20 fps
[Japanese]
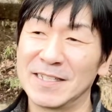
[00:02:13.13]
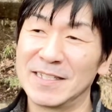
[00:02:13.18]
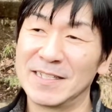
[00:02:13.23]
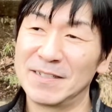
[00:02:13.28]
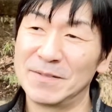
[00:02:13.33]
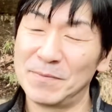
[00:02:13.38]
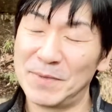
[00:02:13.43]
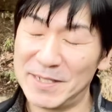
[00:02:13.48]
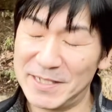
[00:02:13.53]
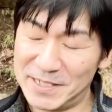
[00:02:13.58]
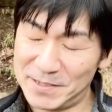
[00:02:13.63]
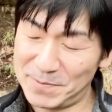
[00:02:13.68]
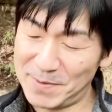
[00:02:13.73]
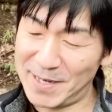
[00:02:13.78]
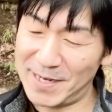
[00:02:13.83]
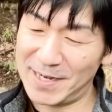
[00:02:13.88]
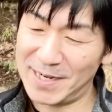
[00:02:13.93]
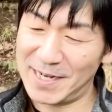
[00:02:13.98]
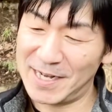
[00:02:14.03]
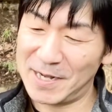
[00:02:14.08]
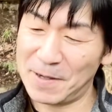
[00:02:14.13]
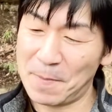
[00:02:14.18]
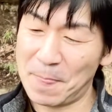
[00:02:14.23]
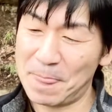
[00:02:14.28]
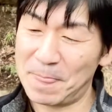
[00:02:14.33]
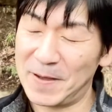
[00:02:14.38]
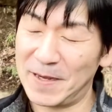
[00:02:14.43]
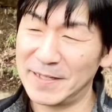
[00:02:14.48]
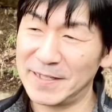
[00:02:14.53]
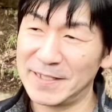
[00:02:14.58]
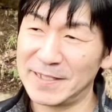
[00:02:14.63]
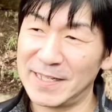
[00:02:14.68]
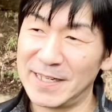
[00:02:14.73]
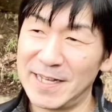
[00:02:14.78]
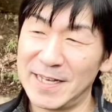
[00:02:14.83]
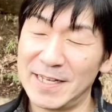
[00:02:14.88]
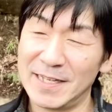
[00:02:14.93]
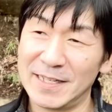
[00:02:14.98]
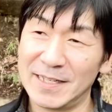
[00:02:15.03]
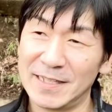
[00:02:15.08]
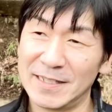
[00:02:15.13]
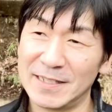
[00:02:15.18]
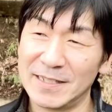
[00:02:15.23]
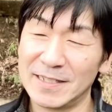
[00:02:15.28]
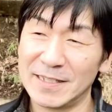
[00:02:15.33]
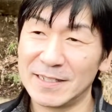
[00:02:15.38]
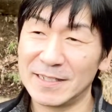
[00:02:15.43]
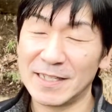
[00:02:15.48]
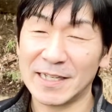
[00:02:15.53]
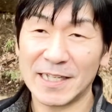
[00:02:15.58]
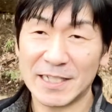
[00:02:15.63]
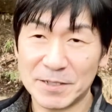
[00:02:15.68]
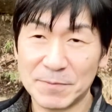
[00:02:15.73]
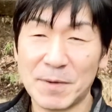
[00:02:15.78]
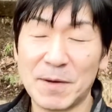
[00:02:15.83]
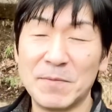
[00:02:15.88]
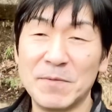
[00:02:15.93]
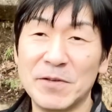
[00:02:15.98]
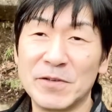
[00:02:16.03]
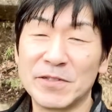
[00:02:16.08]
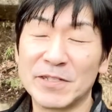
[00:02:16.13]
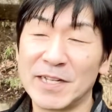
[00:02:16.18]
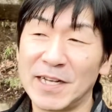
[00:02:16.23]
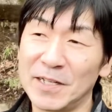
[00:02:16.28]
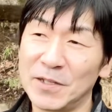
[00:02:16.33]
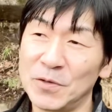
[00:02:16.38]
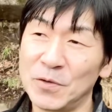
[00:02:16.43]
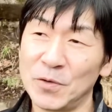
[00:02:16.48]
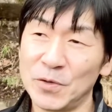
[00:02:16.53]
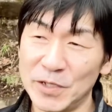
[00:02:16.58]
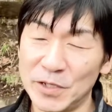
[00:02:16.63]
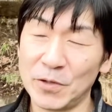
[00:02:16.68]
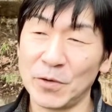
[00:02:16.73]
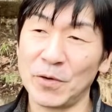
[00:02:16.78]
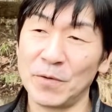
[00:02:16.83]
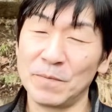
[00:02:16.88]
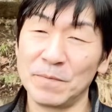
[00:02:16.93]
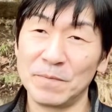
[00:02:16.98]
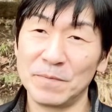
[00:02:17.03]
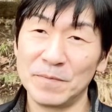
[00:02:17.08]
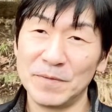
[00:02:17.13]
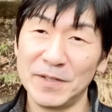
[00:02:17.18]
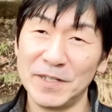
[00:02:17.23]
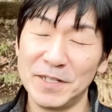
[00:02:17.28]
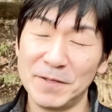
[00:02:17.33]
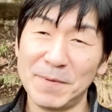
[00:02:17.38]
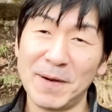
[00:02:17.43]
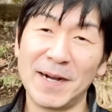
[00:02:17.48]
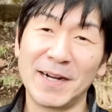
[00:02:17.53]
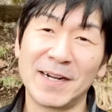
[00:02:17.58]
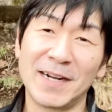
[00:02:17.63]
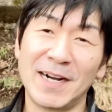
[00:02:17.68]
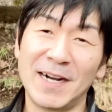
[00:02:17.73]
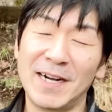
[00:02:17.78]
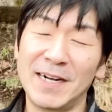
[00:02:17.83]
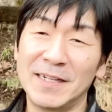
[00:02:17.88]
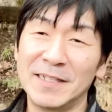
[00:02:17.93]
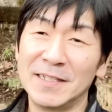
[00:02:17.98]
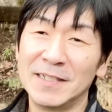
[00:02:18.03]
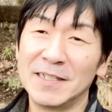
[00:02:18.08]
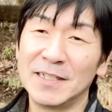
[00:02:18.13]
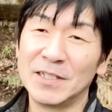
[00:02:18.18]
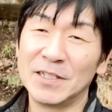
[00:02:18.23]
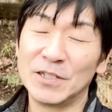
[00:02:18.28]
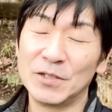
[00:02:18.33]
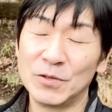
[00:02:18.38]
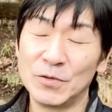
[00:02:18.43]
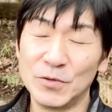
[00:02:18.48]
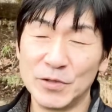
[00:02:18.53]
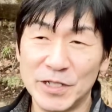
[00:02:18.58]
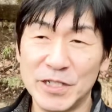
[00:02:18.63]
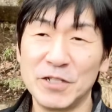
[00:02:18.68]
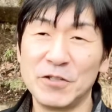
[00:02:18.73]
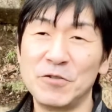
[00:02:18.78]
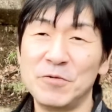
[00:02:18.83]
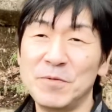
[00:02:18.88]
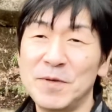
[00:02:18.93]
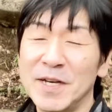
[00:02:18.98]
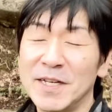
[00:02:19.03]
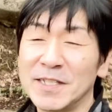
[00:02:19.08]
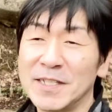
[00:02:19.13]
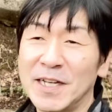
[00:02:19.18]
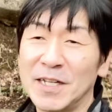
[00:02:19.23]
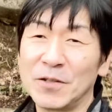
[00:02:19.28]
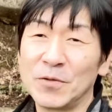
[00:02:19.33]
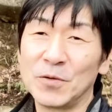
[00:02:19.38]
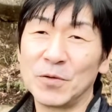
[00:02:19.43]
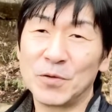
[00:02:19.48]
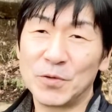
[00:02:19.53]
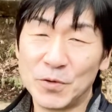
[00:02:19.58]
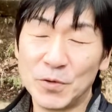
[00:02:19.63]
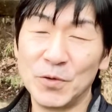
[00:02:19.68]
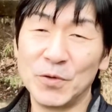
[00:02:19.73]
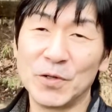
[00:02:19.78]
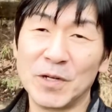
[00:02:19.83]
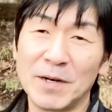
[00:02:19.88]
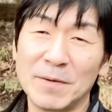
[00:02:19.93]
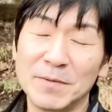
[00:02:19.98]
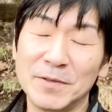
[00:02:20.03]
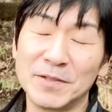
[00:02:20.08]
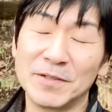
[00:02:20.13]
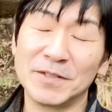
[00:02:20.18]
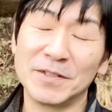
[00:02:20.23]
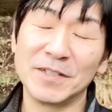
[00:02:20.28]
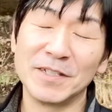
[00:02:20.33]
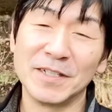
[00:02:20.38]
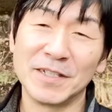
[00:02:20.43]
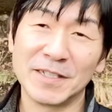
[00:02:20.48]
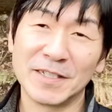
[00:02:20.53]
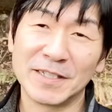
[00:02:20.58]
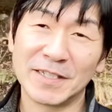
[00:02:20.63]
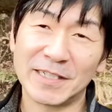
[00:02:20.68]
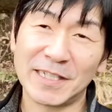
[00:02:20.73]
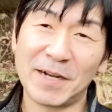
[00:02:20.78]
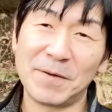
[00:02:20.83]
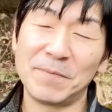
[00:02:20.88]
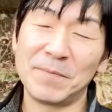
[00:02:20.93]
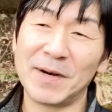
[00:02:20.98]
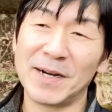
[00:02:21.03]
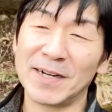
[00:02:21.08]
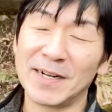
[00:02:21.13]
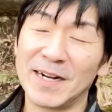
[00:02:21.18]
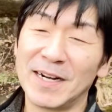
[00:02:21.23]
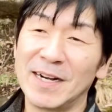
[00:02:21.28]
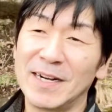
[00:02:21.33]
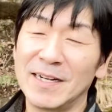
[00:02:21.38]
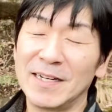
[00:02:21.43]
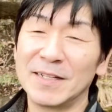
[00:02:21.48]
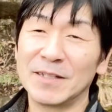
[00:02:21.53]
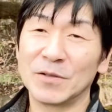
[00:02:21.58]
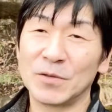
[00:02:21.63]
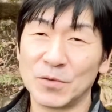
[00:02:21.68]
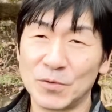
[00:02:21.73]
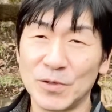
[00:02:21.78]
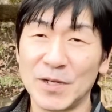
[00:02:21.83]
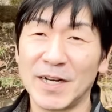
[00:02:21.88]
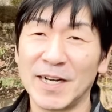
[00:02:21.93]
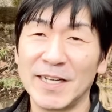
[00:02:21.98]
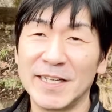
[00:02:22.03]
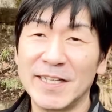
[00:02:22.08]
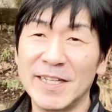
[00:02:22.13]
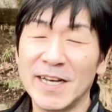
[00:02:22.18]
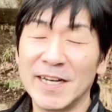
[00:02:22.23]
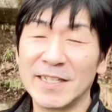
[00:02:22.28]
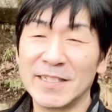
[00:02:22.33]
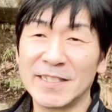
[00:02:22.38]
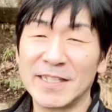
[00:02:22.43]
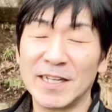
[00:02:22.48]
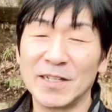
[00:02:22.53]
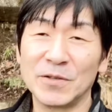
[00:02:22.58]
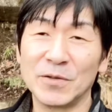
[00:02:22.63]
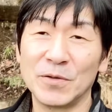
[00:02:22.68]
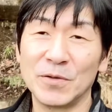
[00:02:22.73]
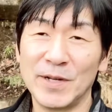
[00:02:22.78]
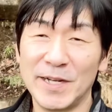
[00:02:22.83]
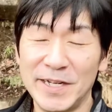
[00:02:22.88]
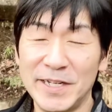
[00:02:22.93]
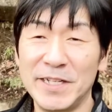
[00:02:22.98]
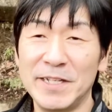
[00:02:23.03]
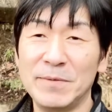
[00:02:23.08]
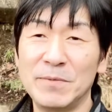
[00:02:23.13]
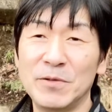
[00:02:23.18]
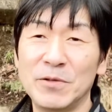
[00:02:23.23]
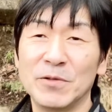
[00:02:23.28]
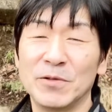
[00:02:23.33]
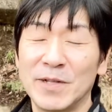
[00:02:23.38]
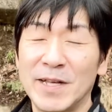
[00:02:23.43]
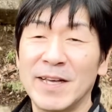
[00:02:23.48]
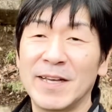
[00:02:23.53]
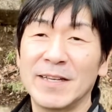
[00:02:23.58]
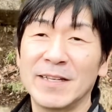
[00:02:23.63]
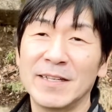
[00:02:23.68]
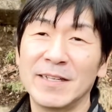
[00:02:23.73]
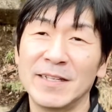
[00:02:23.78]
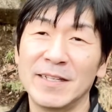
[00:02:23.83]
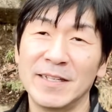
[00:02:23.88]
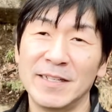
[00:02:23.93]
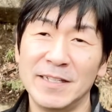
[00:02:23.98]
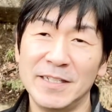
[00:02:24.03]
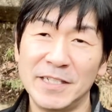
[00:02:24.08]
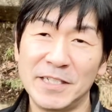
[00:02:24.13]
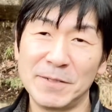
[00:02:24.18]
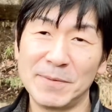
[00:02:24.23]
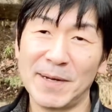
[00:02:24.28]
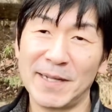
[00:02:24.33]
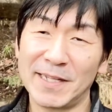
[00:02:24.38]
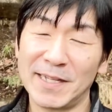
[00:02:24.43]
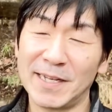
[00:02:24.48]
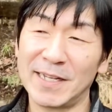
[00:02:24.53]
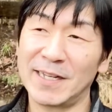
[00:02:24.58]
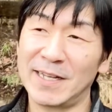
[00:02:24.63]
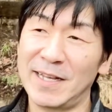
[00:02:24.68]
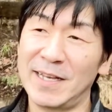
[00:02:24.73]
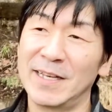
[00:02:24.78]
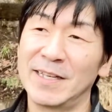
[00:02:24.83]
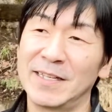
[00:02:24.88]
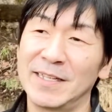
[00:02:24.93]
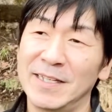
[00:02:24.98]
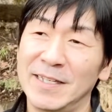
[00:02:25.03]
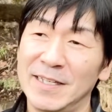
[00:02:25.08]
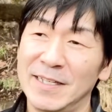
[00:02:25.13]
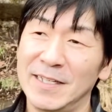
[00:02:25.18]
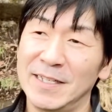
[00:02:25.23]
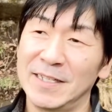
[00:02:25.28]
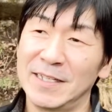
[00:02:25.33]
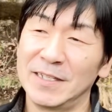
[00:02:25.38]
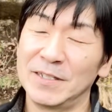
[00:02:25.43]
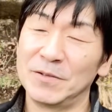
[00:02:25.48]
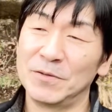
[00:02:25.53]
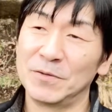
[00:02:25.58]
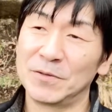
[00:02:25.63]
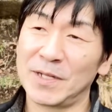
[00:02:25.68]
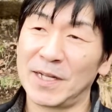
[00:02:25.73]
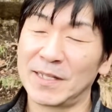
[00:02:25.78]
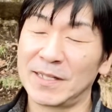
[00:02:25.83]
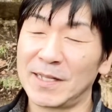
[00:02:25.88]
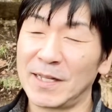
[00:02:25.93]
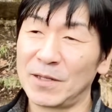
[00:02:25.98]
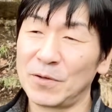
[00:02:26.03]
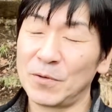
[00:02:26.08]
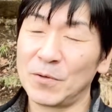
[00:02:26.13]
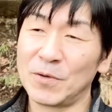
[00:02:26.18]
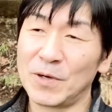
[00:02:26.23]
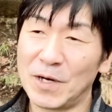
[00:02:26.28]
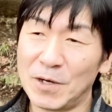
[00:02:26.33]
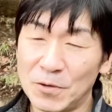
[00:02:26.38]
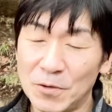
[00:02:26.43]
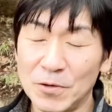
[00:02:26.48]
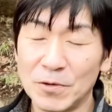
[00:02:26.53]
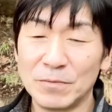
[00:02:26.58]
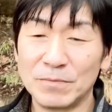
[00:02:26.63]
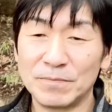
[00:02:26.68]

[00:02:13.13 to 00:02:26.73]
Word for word: まあいちばんがあれでしたね、中島みゆきさんの糸、にばんが藤井フミヤさんのトゥルーラブ、さんばんが徳永英明さんのレイニーブルーね、いちばんだけね、歌った動画を